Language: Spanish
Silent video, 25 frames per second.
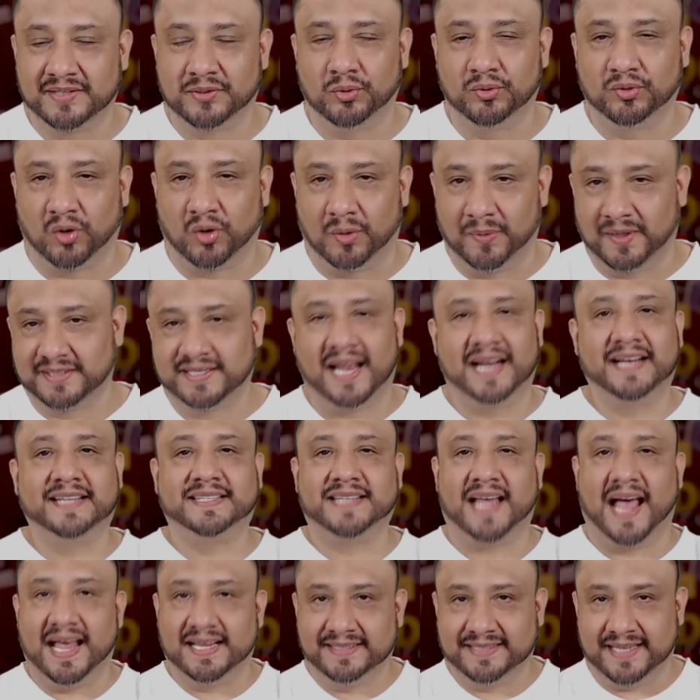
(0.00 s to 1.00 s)
controversiales,
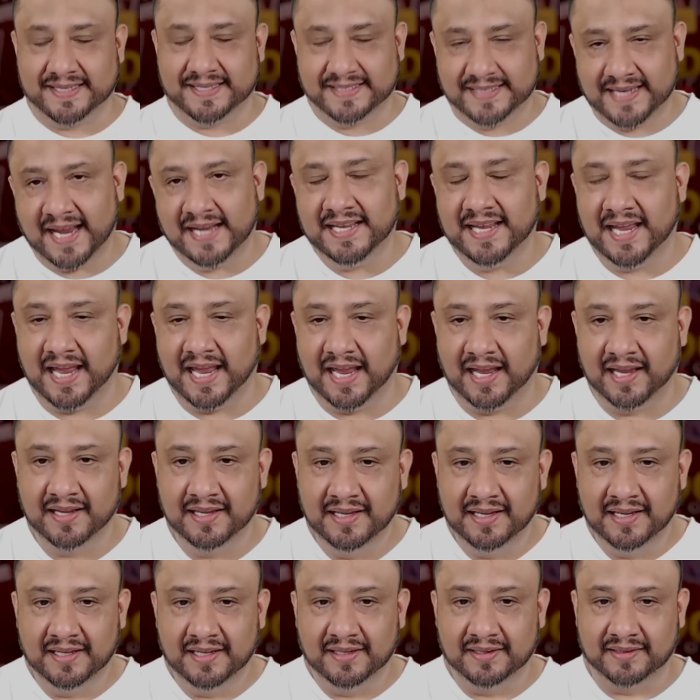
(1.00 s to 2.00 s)
hasta serie
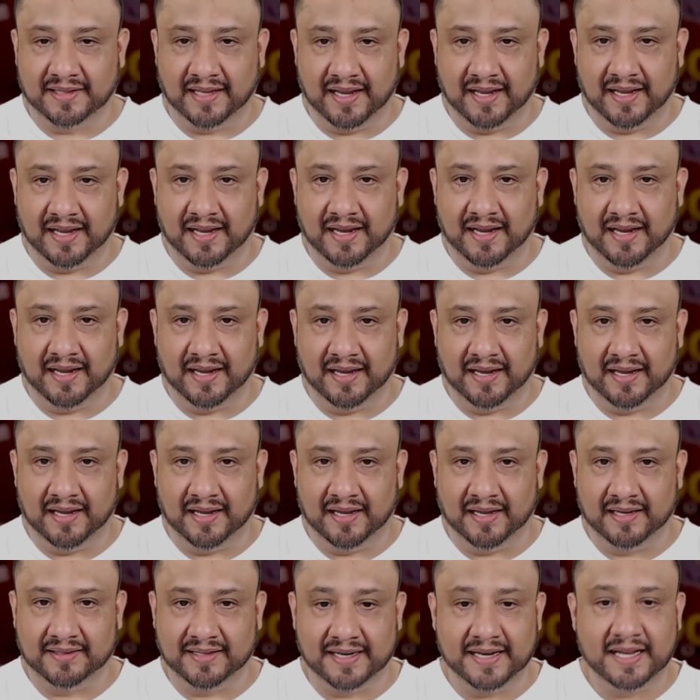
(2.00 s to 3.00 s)

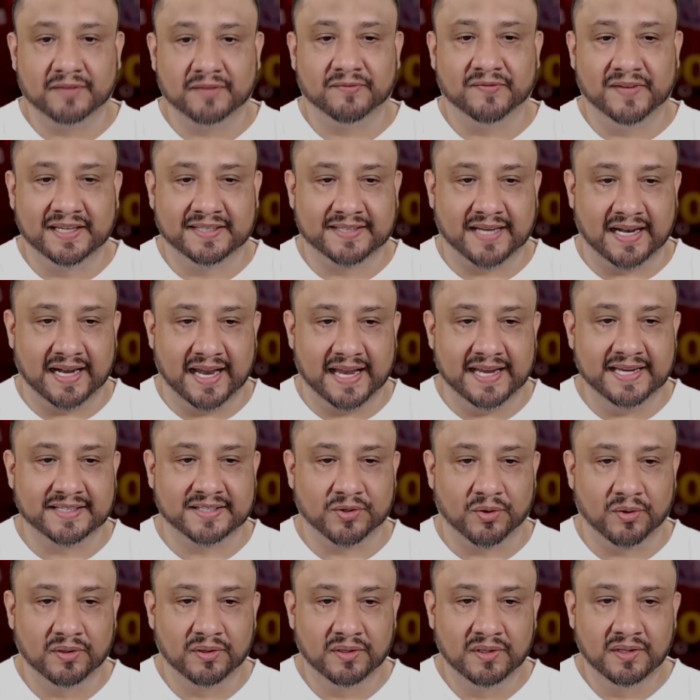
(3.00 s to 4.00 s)
de, Netflix se le
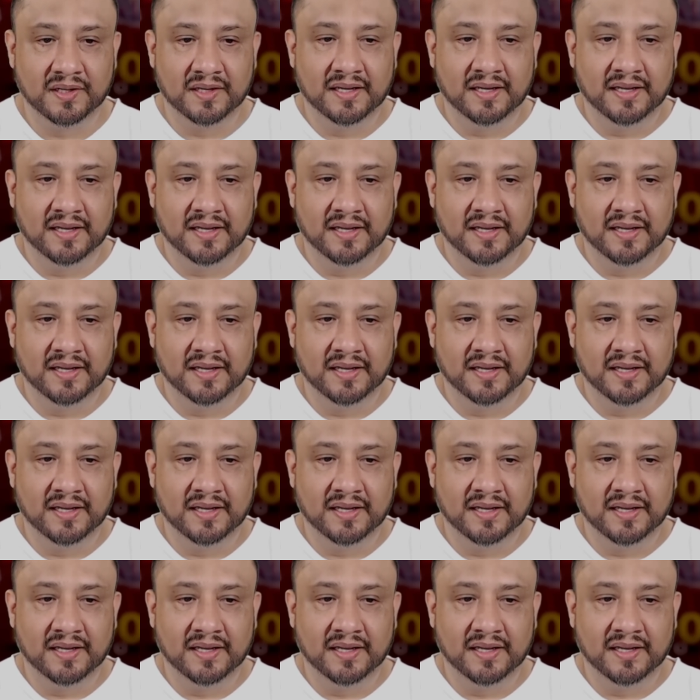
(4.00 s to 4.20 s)
hizo,